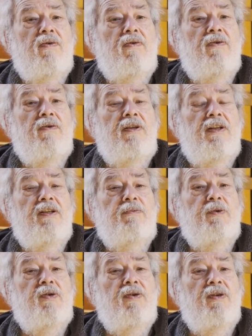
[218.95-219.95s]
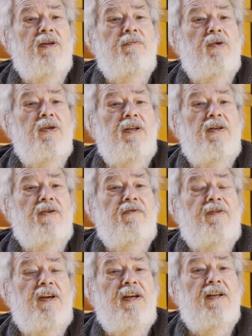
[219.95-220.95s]
und insbesondere politische
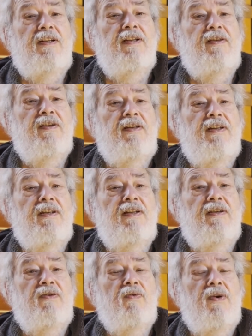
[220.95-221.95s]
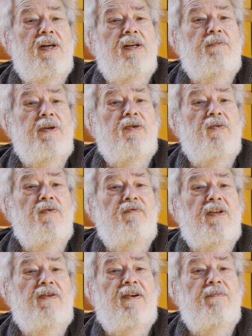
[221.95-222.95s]
Verhältnisse, die so eine Person
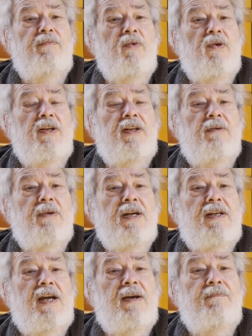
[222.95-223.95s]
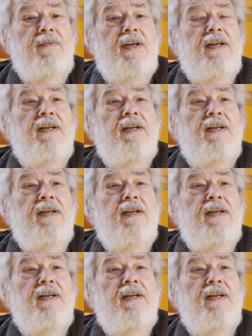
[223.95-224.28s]
wie Trump möglich gemacht haben.